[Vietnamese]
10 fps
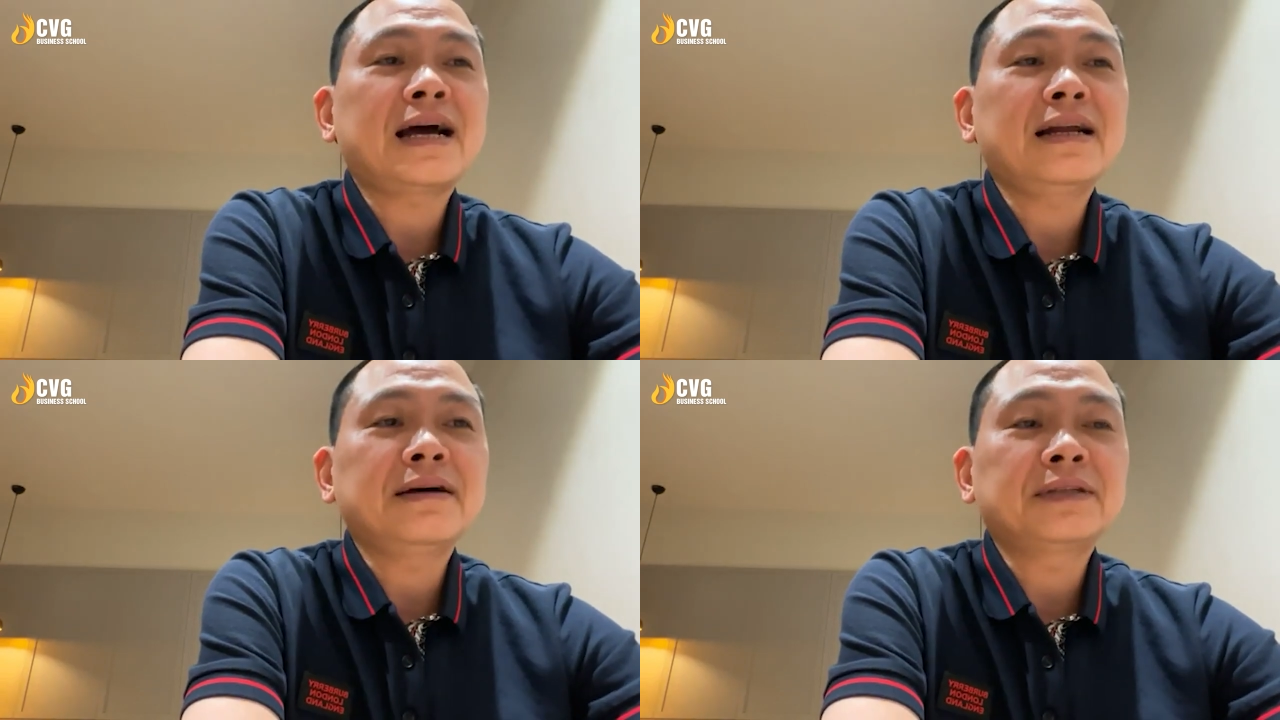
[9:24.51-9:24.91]

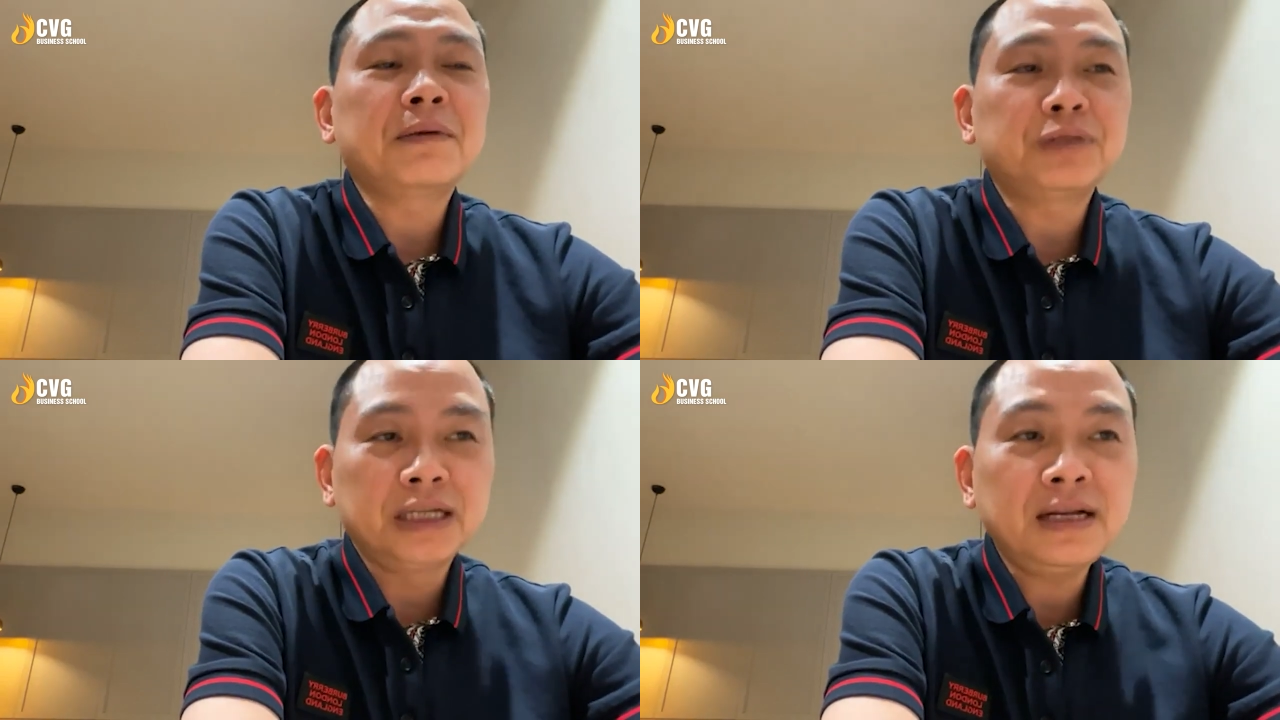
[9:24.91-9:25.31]
hay là
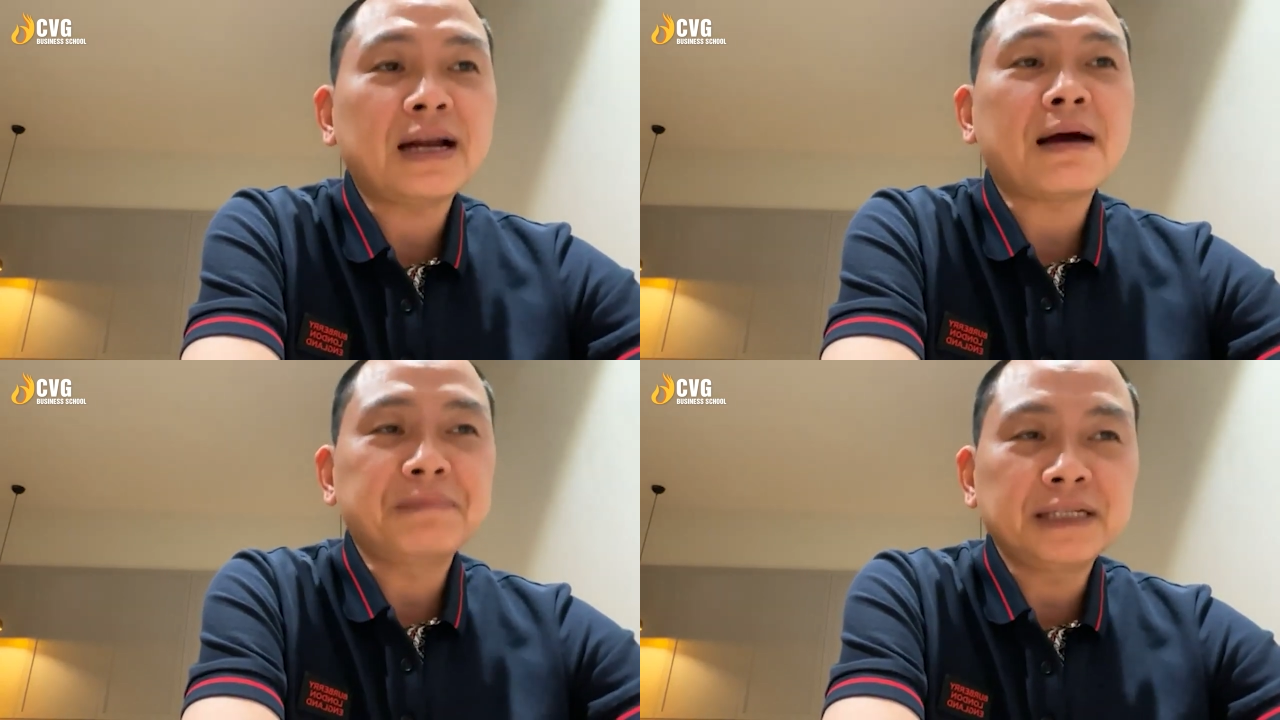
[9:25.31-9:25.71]
thậm chí
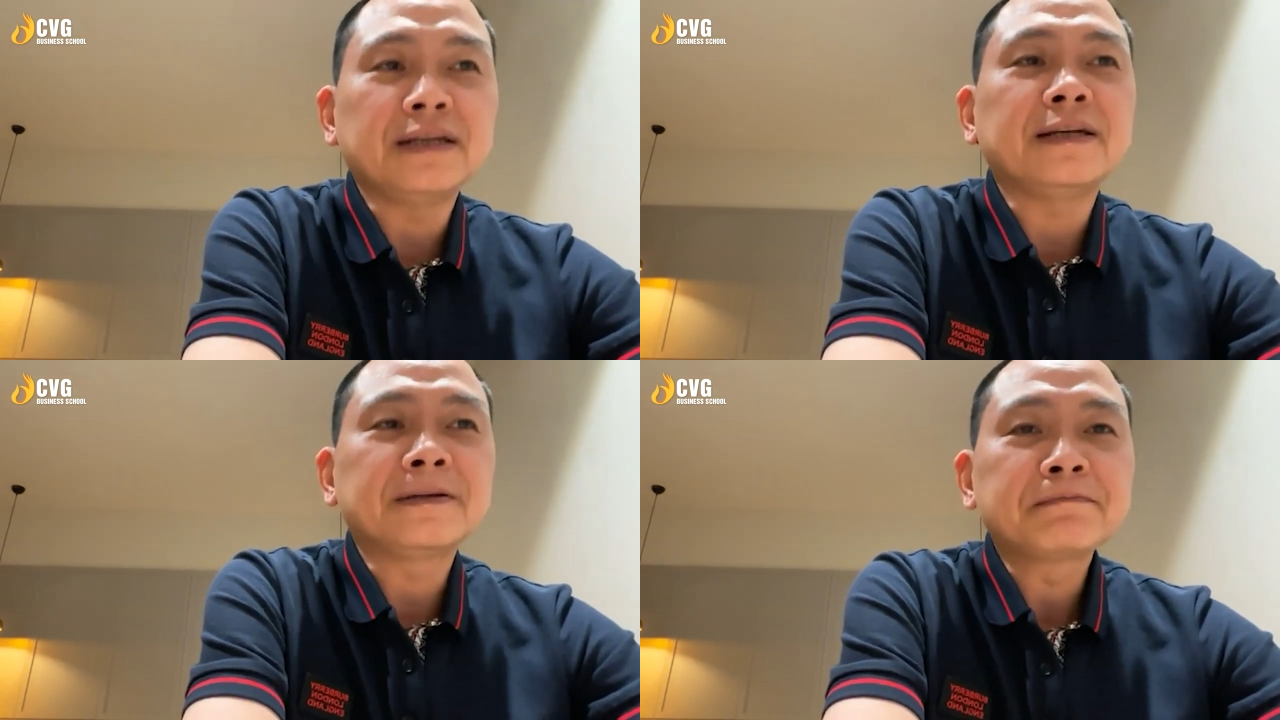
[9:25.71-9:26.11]
là 50
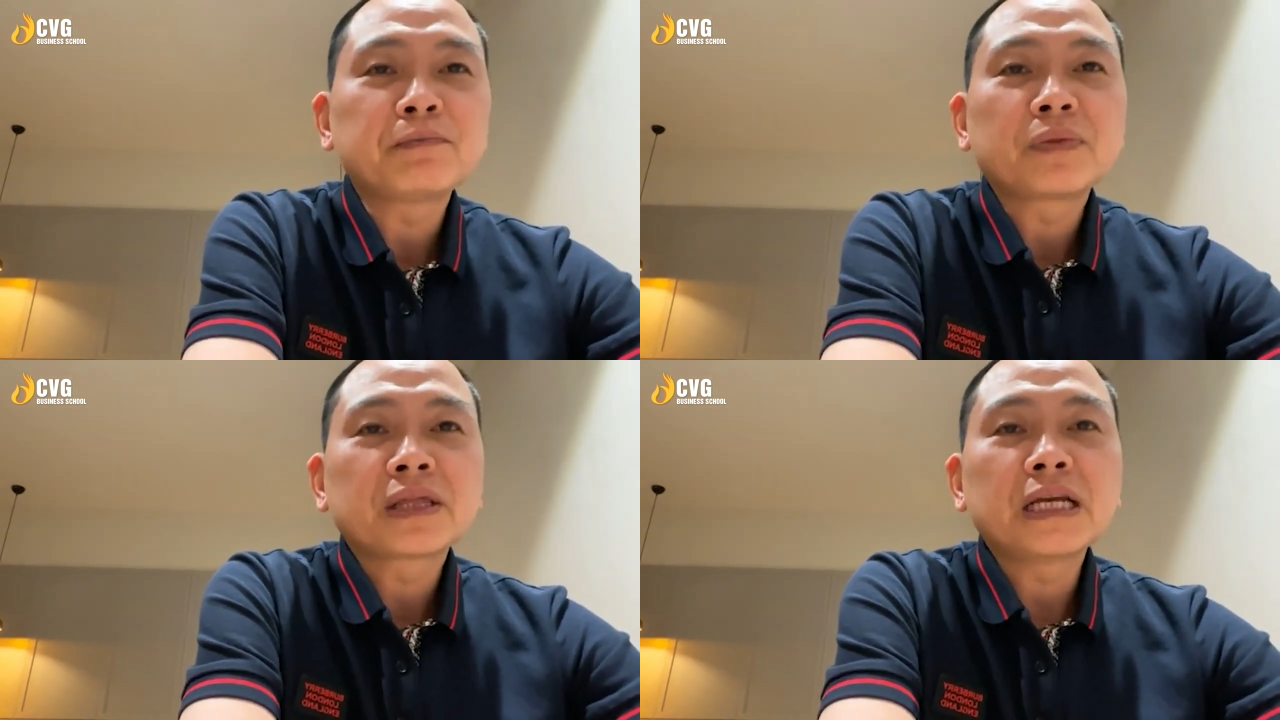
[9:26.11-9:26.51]
tỷ.
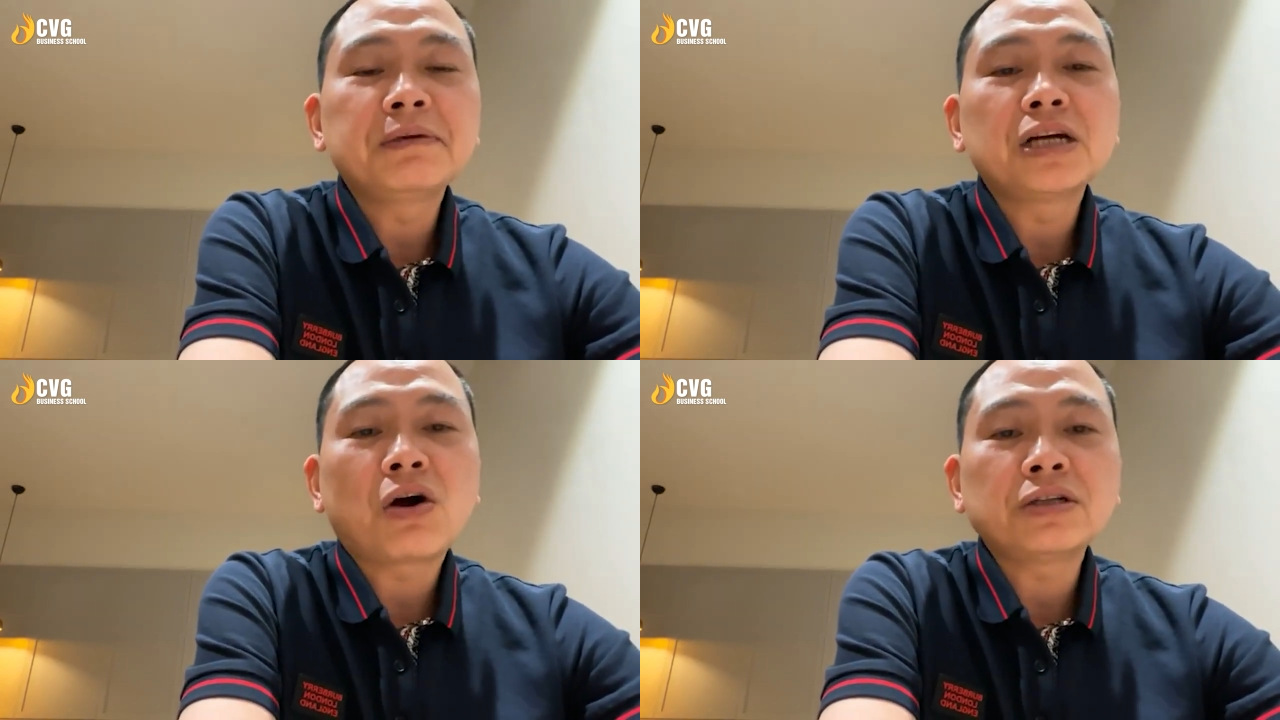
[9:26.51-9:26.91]
Thì
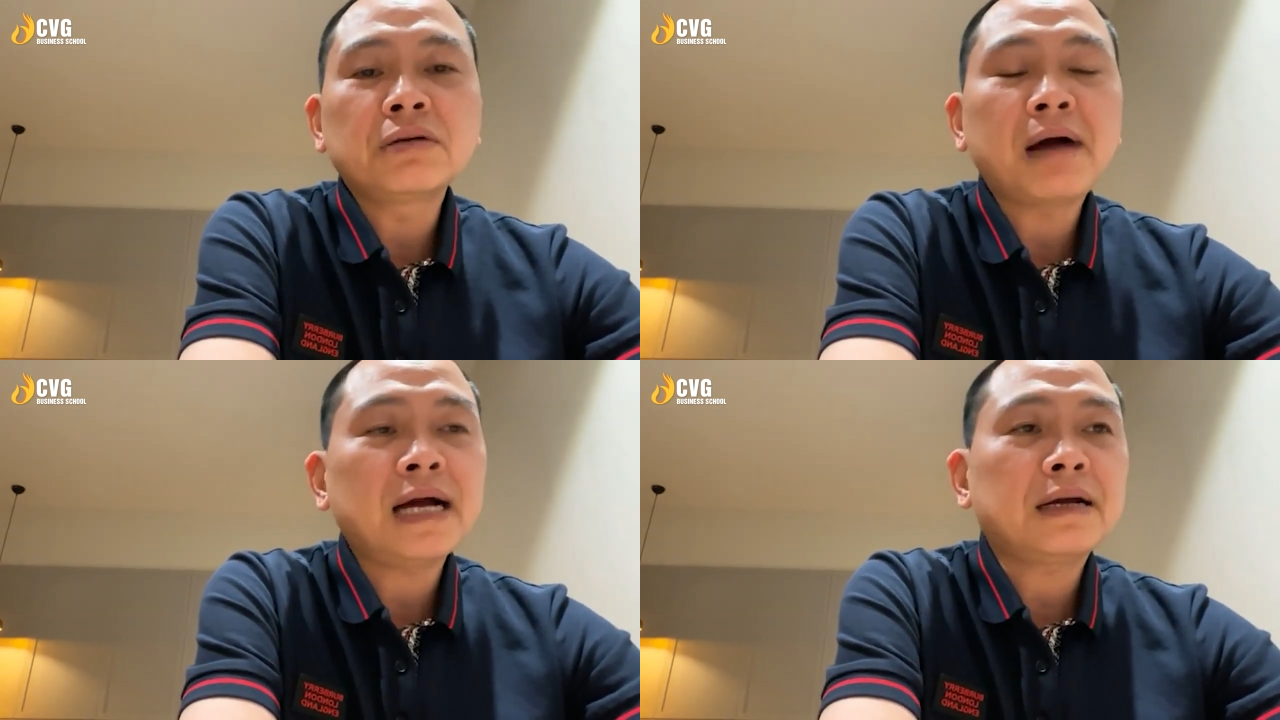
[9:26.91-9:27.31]
bây giờ có
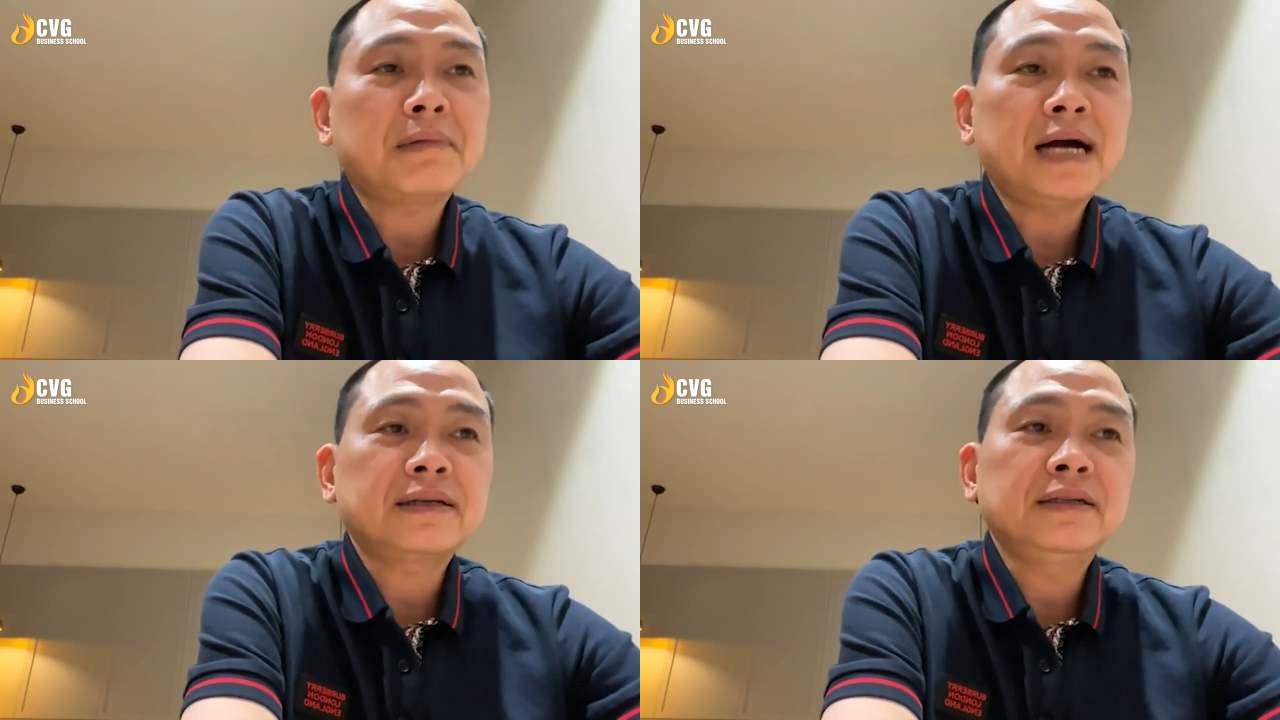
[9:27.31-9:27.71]
những bác là
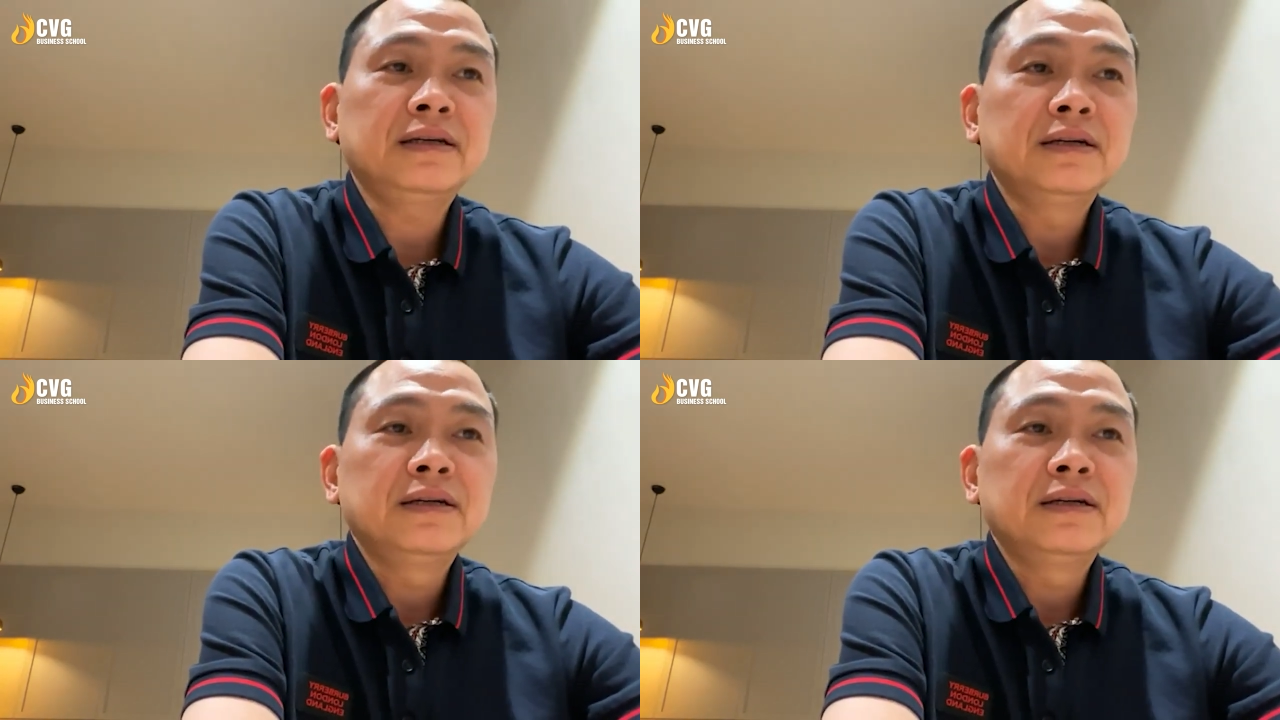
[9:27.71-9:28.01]
bác ấy